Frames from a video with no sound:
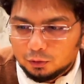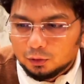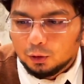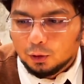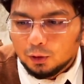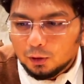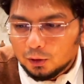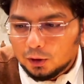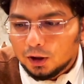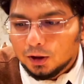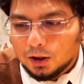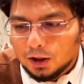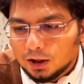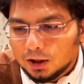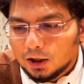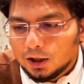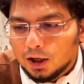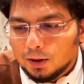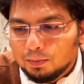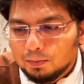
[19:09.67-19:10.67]
दोनों का
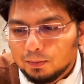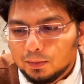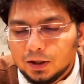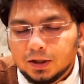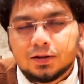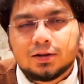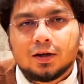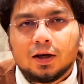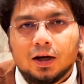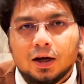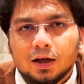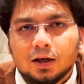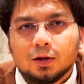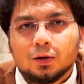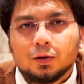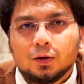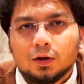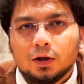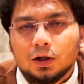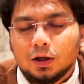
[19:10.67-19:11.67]
अगर आप मिक्स करें
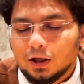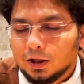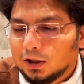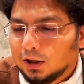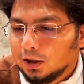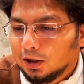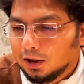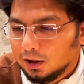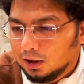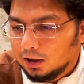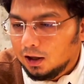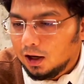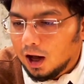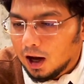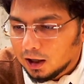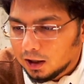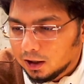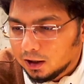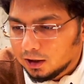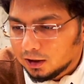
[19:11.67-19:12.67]
लाइक
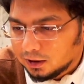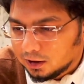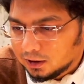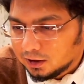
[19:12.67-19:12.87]
लागर